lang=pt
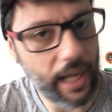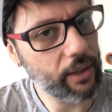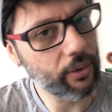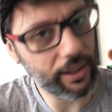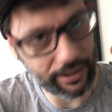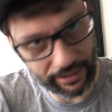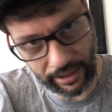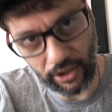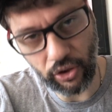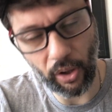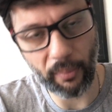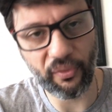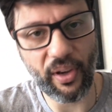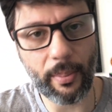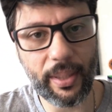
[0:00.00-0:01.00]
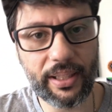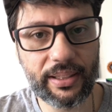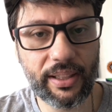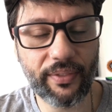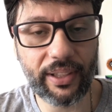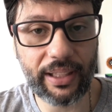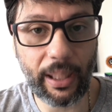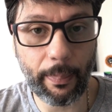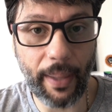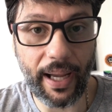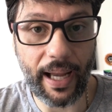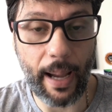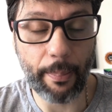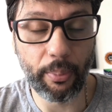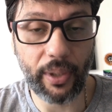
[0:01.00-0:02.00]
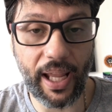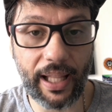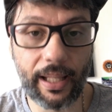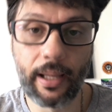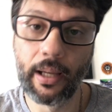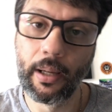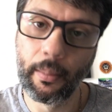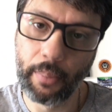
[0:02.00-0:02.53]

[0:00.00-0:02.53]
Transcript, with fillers: Aí o restante, obviamente, você vai ter que pagar por ela,